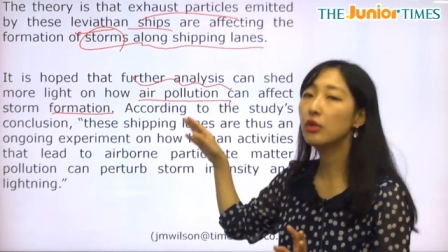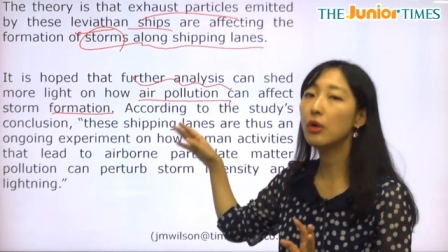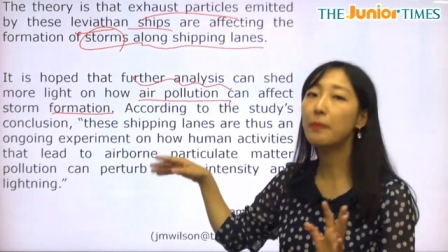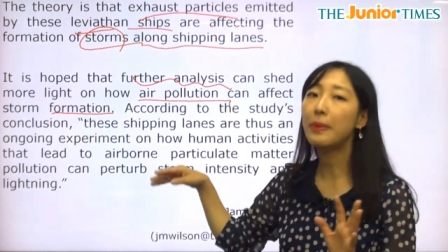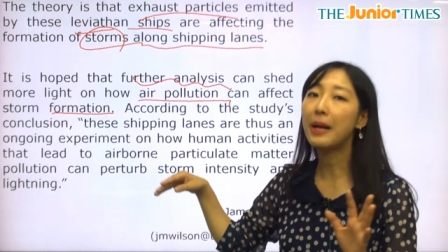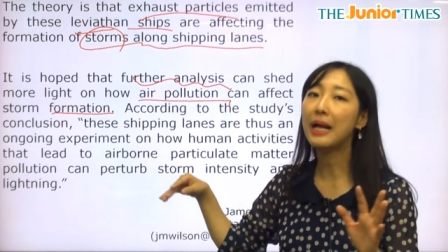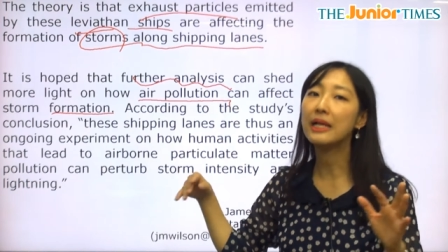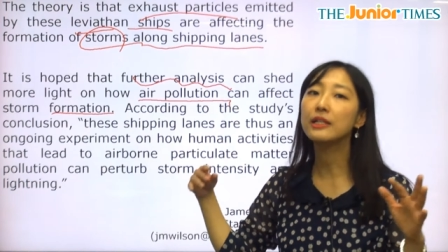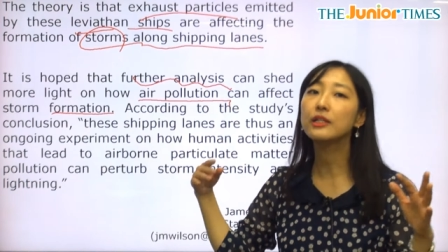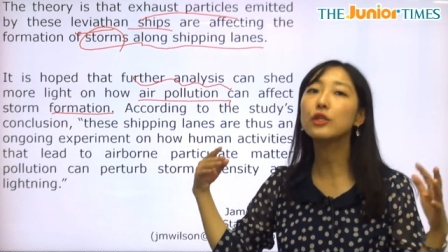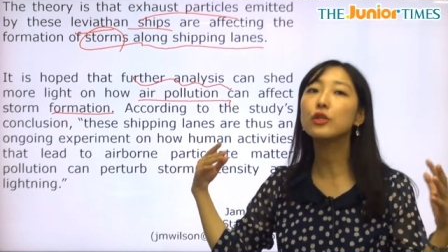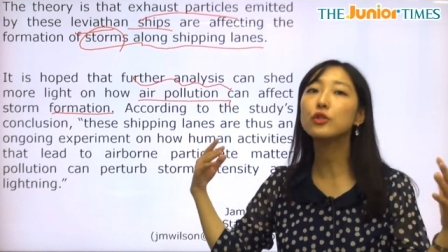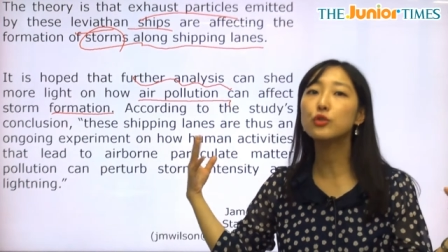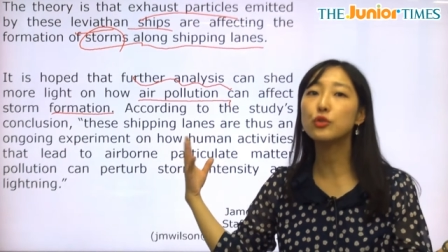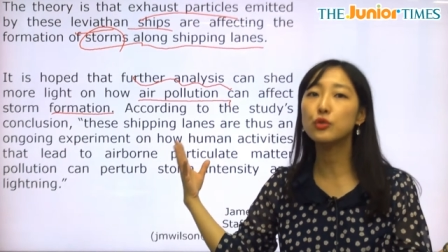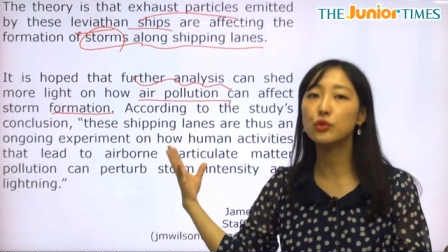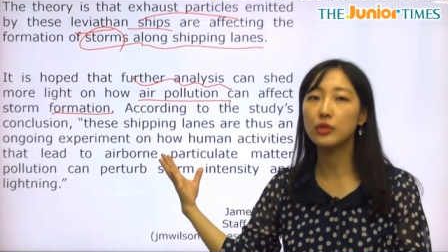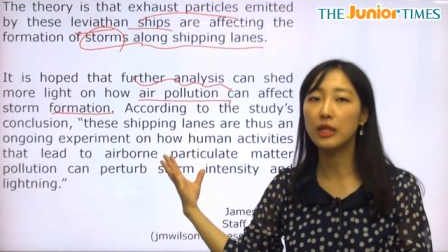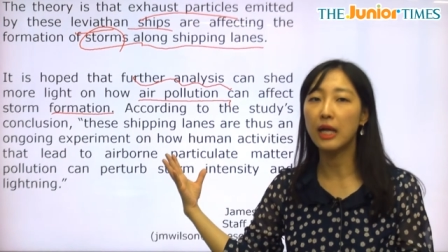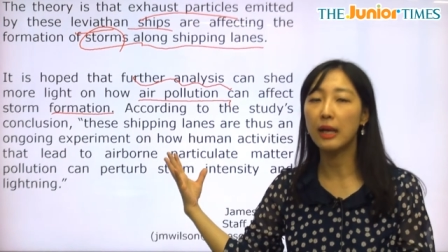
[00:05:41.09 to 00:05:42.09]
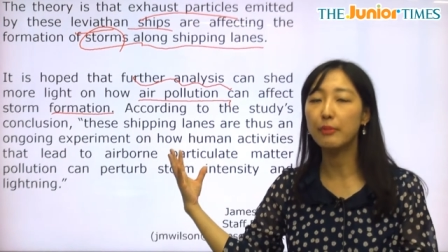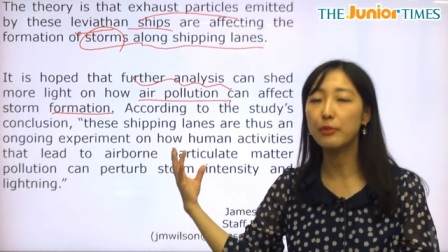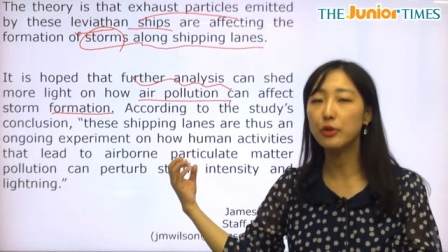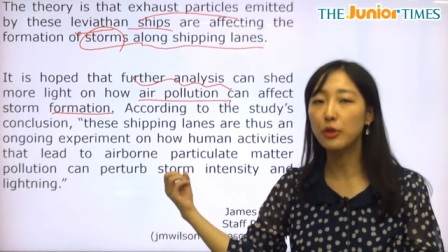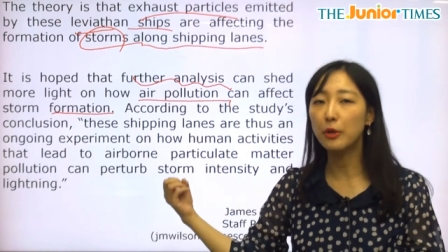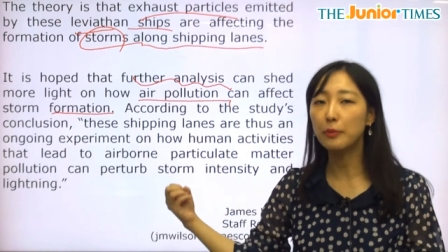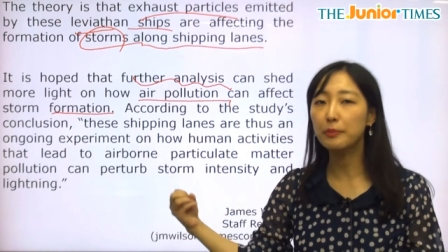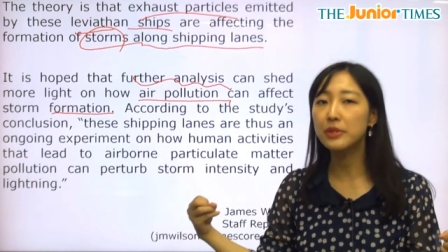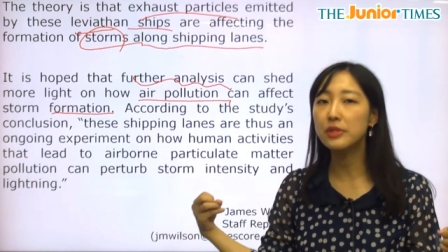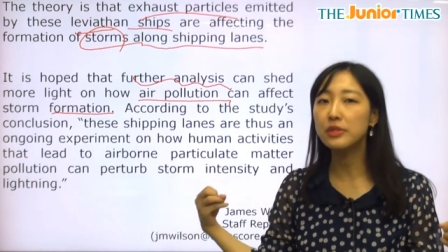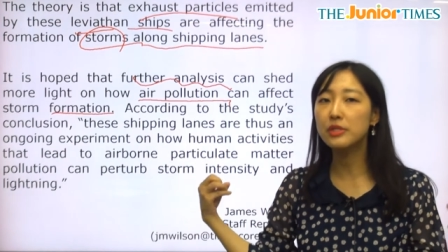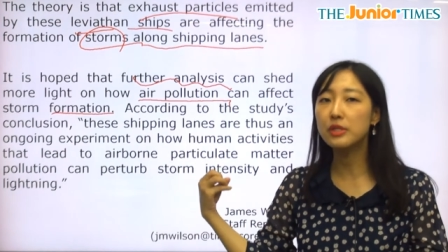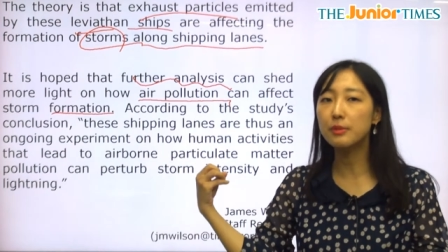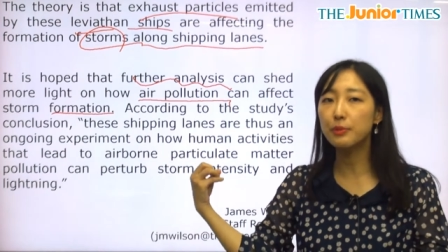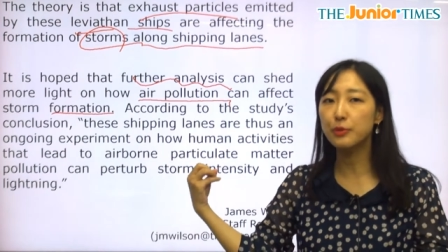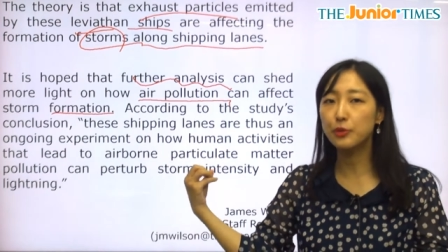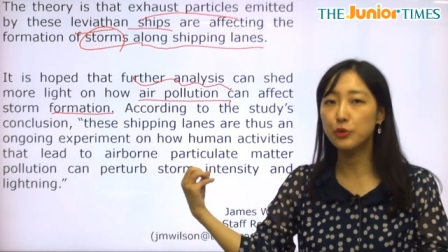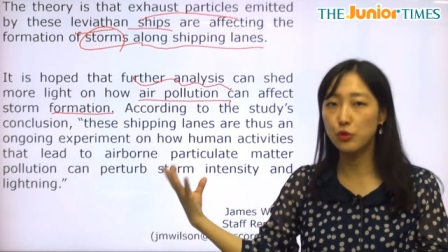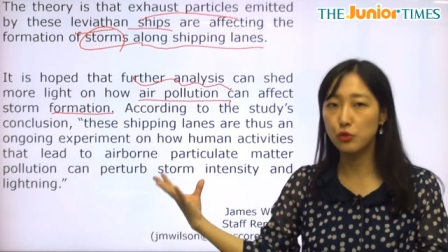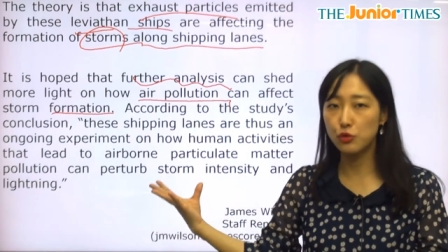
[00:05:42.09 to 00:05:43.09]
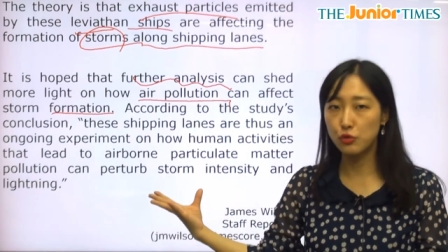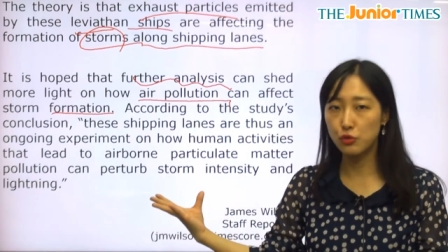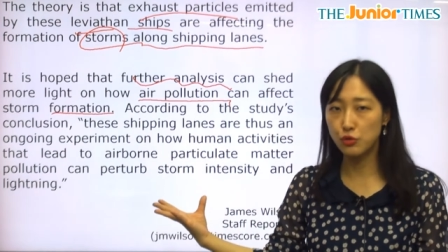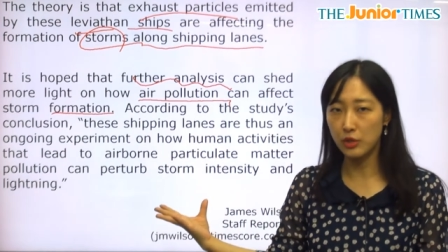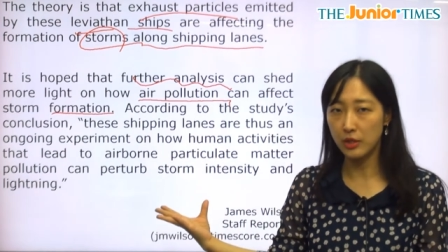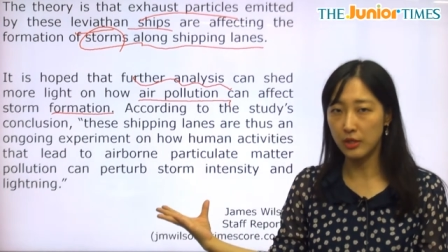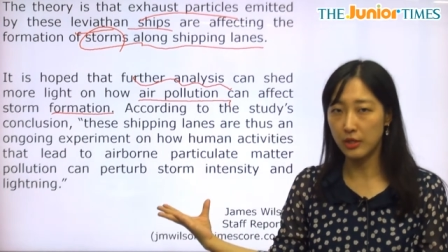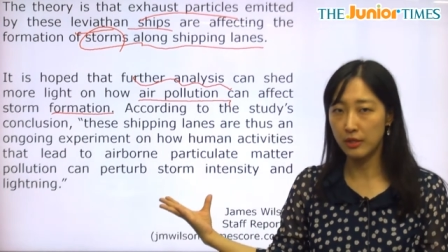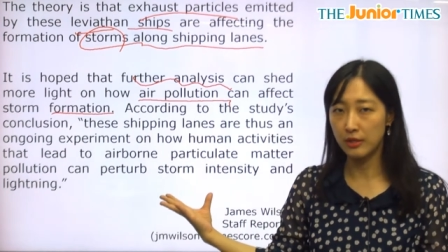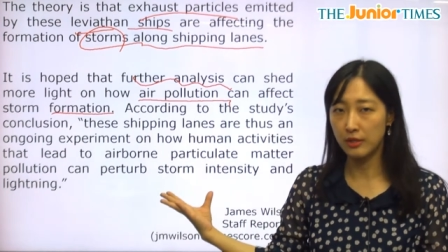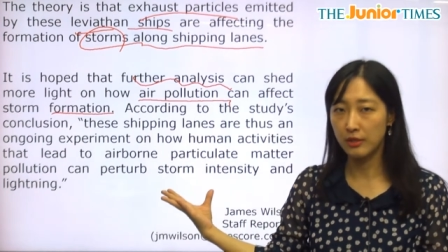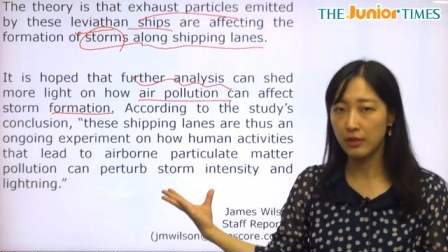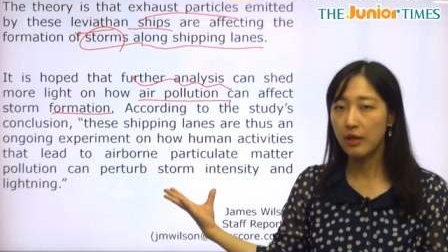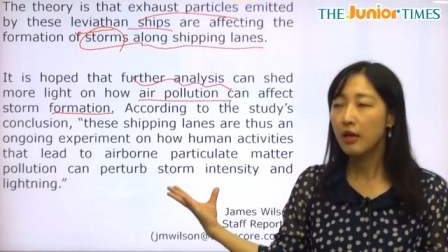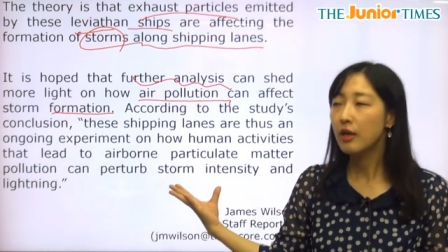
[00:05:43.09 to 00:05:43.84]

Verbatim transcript: 더 밝혀줄 수, 아무래도 더 빛을 비춰줄 수 있는